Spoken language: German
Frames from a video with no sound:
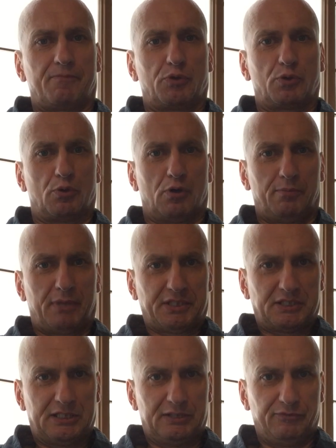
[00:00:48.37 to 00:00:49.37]

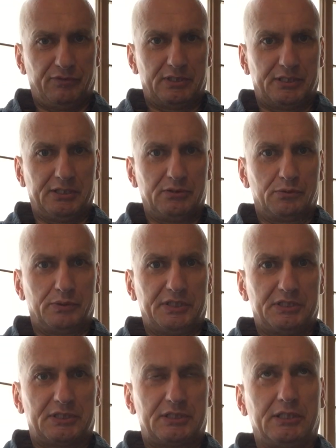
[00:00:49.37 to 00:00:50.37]
normativen
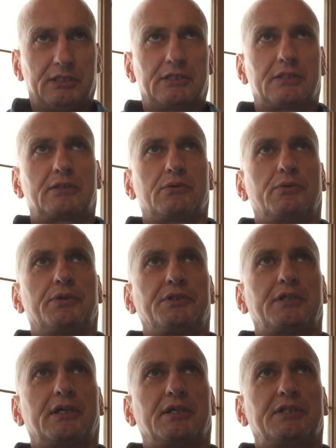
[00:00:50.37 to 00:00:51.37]
Linguistik
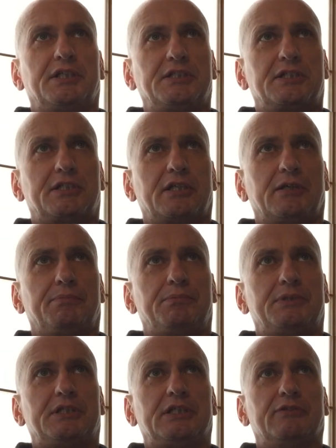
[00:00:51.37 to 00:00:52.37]
und der
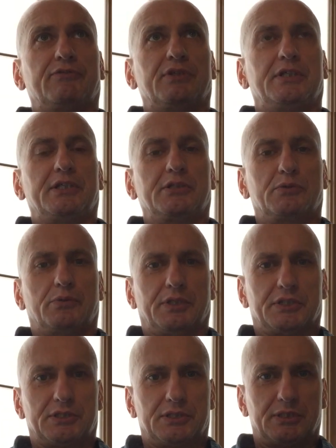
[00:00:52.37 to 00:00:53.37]
deskriptiven
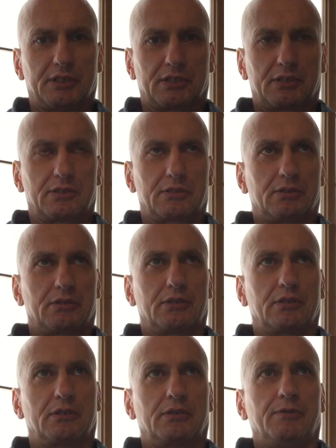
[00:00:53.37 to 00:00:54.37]
Linguistik.
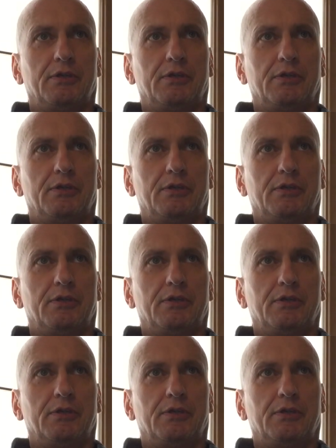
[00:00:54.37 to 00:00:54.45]
Äh,